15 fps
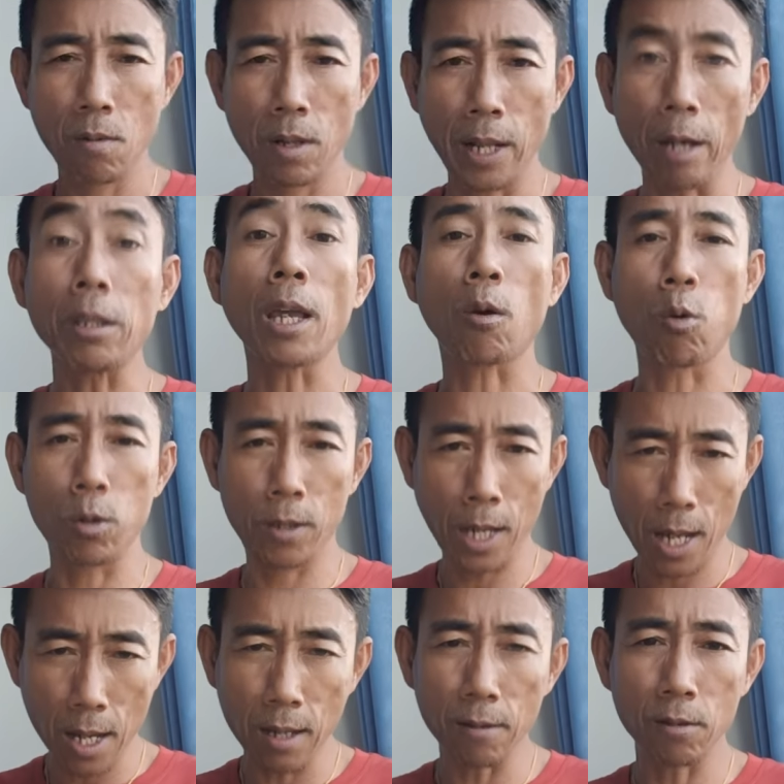แล้วแต่คุณนะ
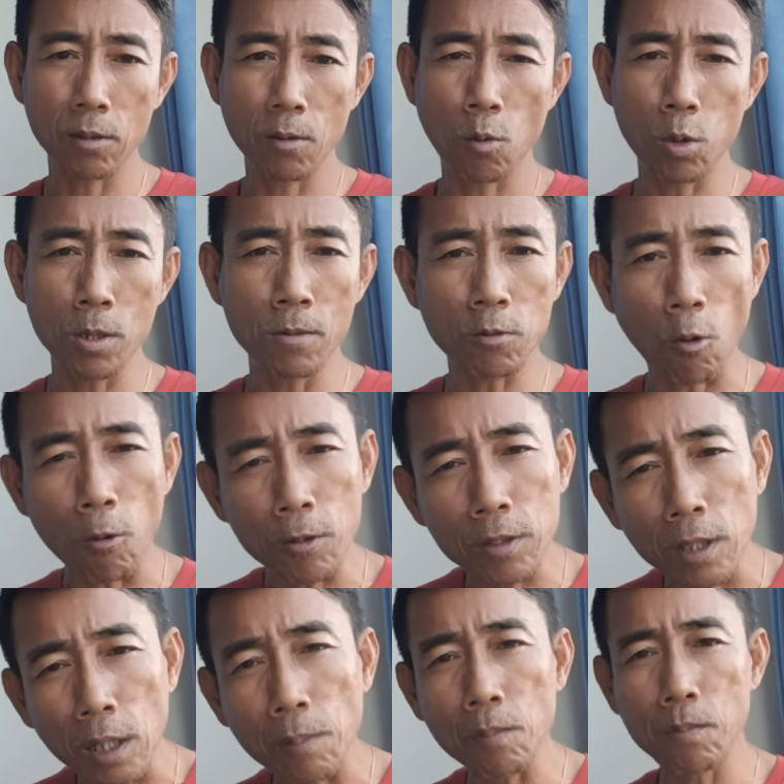ฮะคุณส่งเส
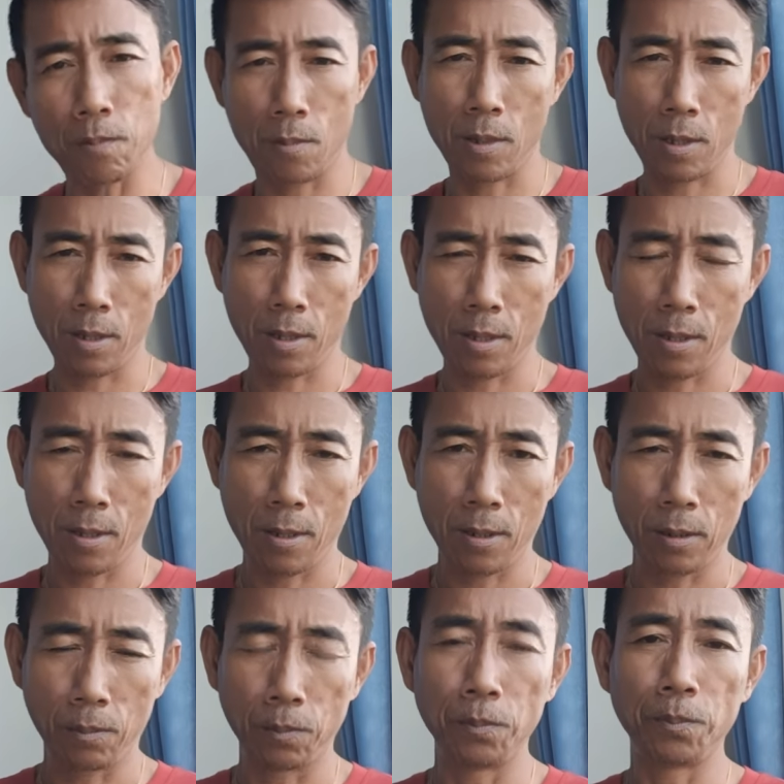ริม
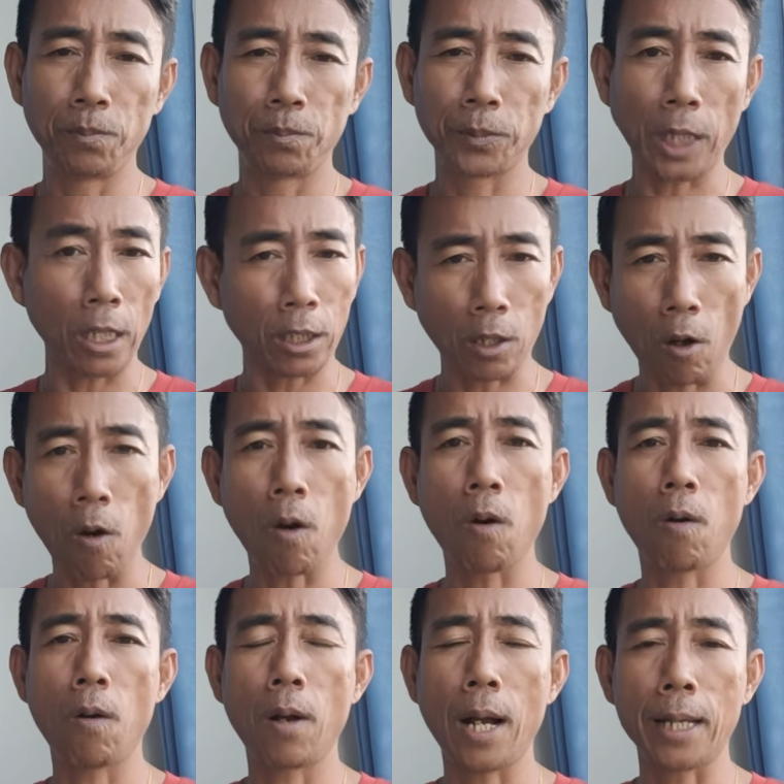ติดต่อ
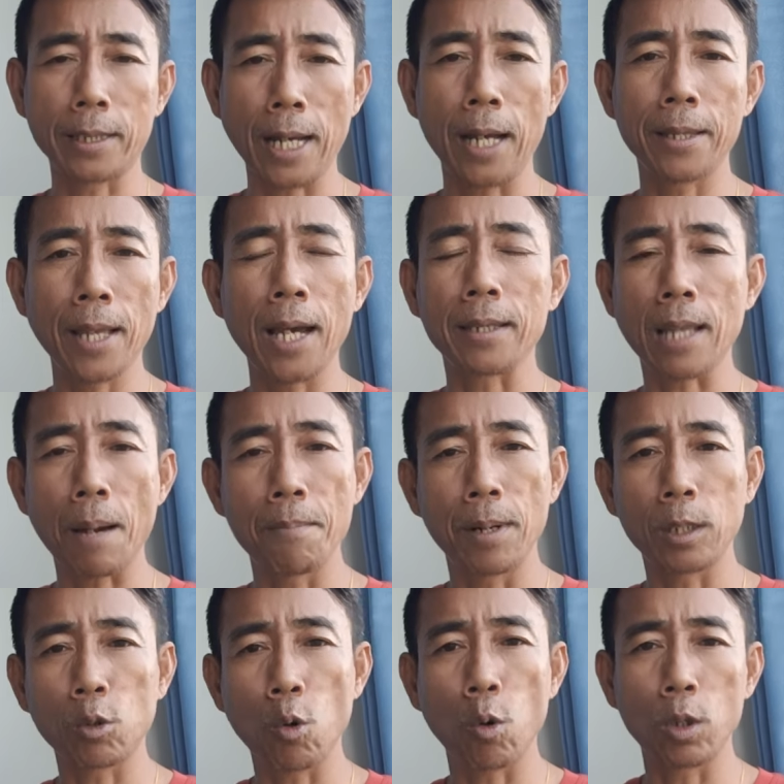อาจารย์ได้ตามเบอ
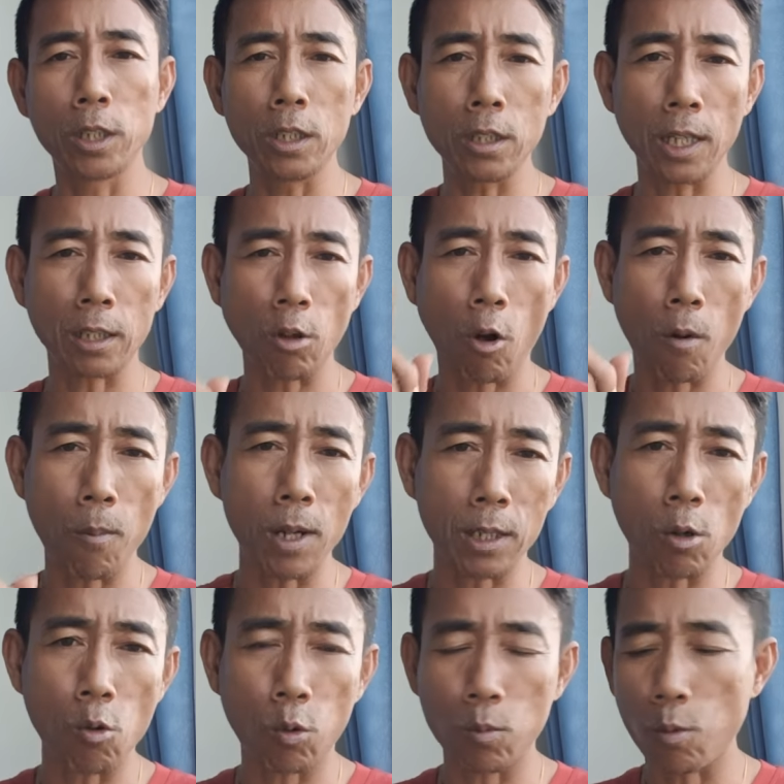ร์โทร หรือติดต่อเบอร์โทร
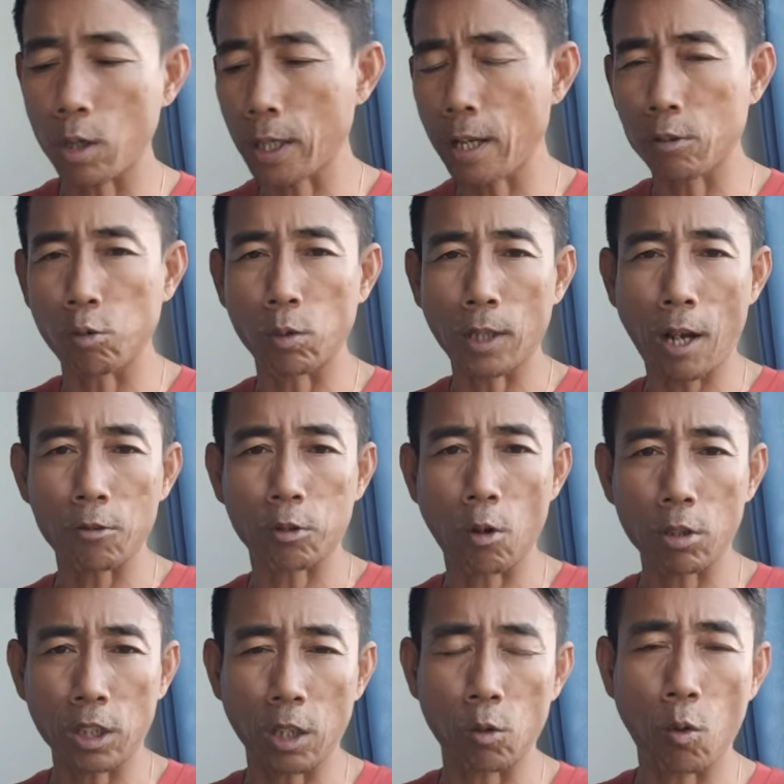คุณบอกได้า9
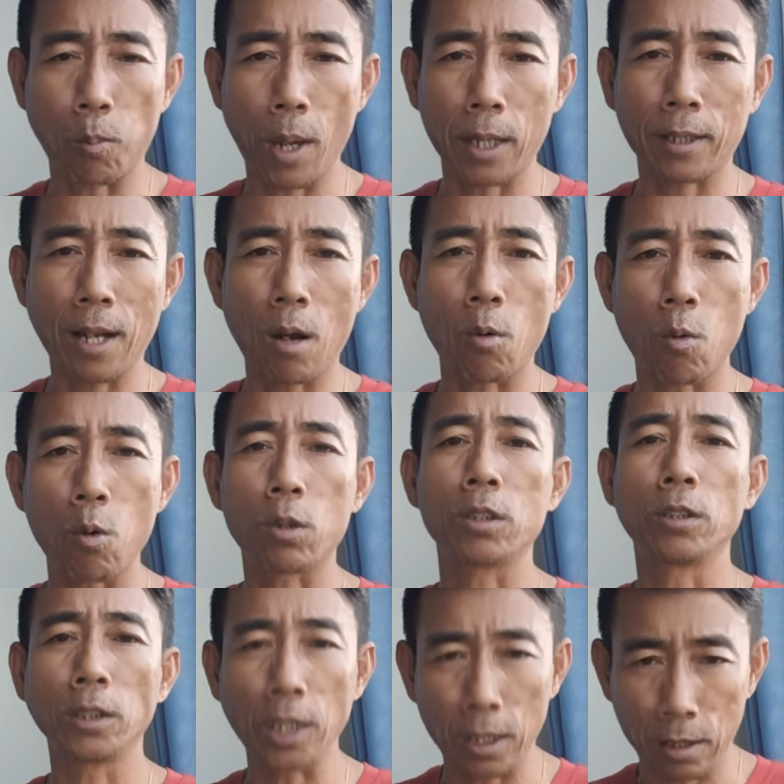2 7จ8 9 6
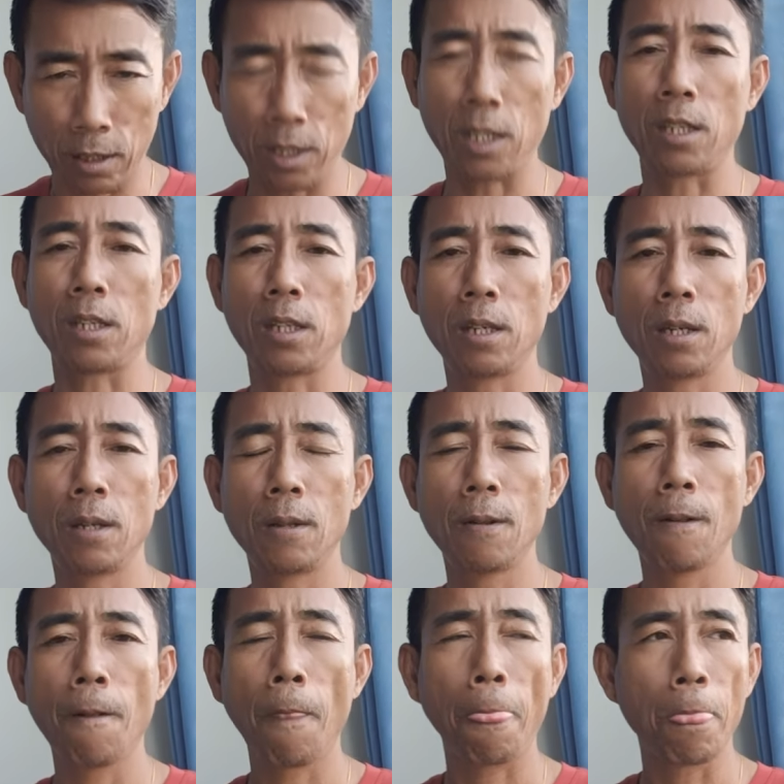7
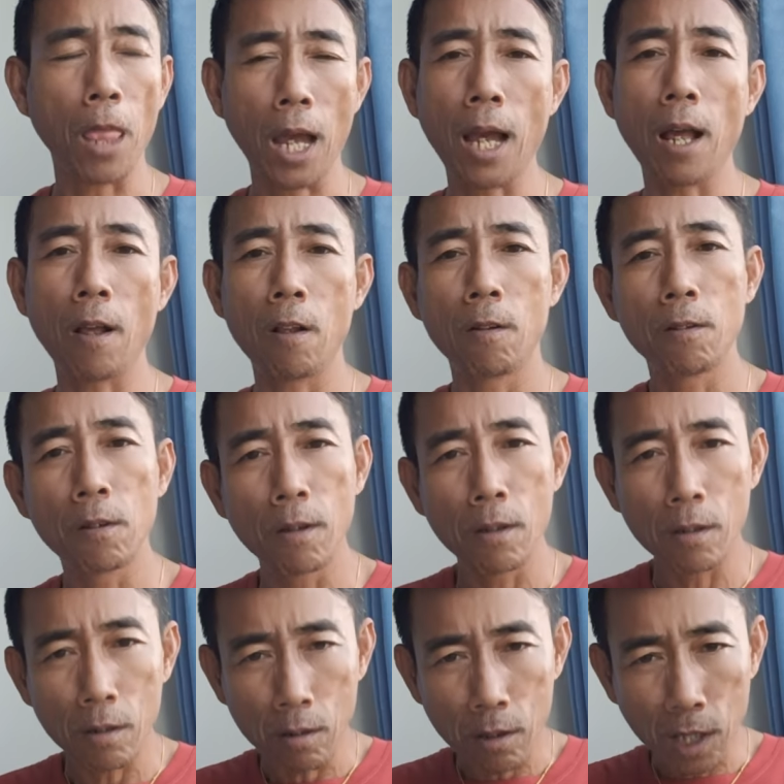4 นะฮะ
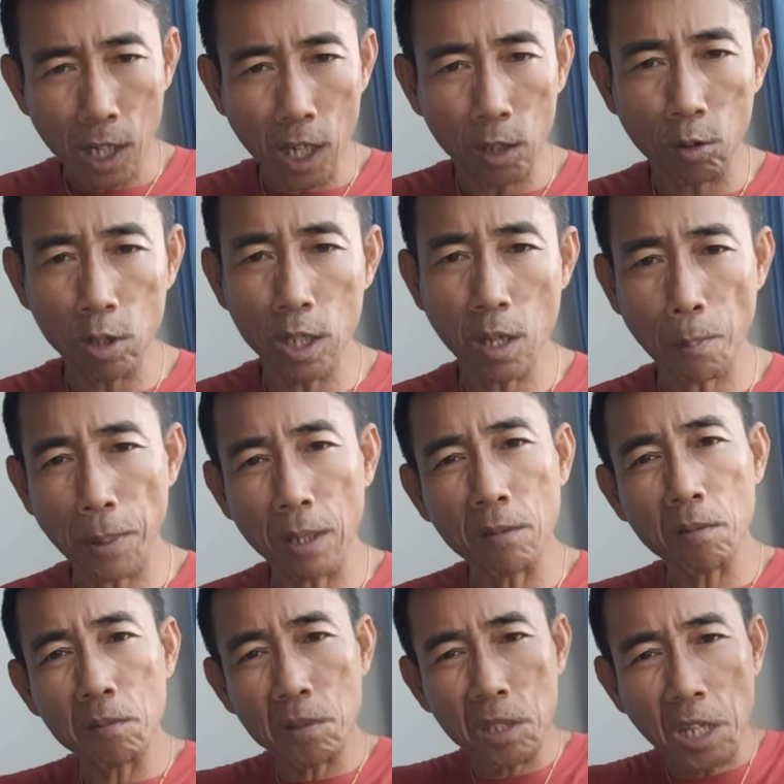ที่ตรงนี้จะเป็น
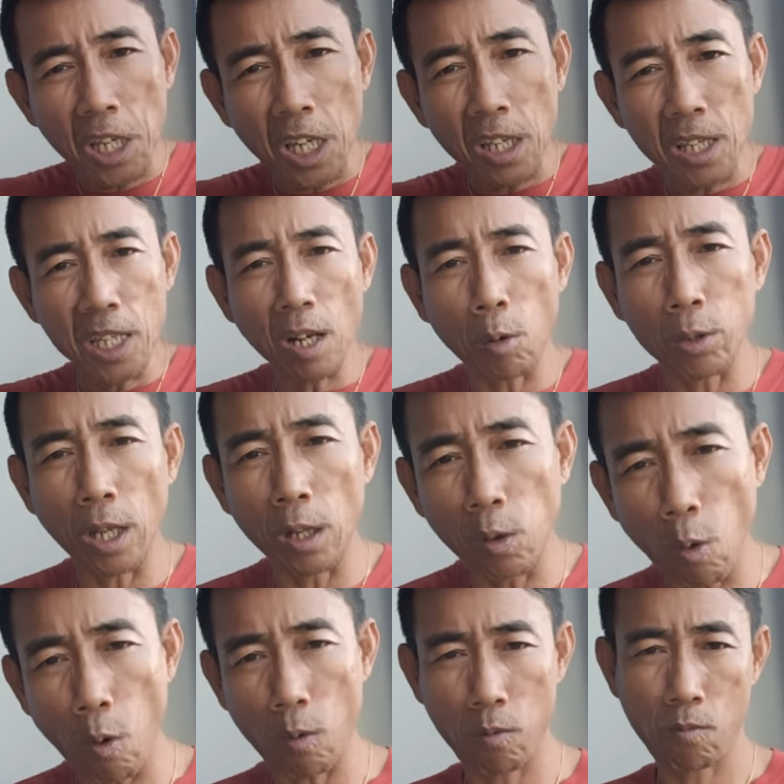ที่เดียวในโล
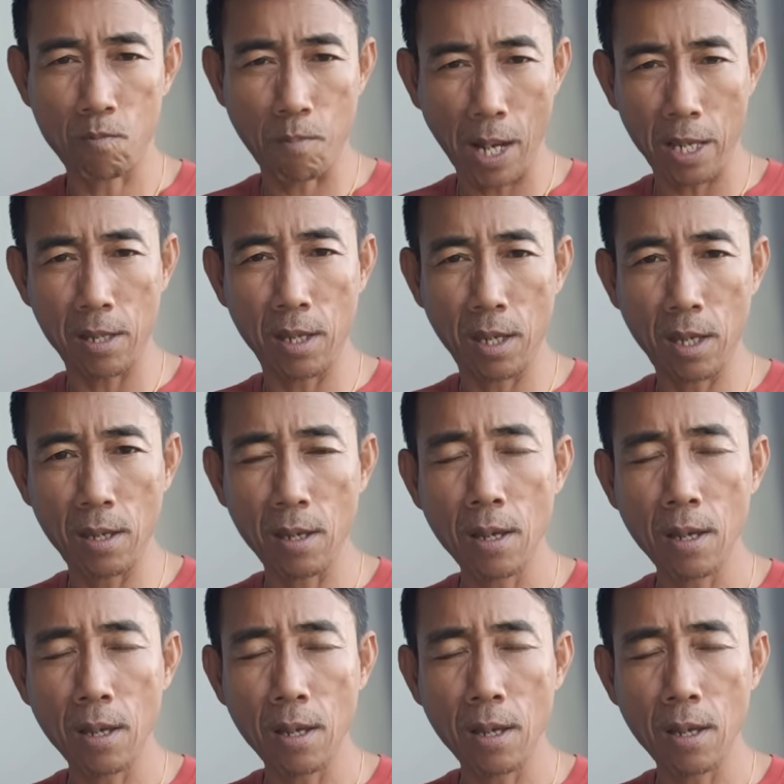กใบนี้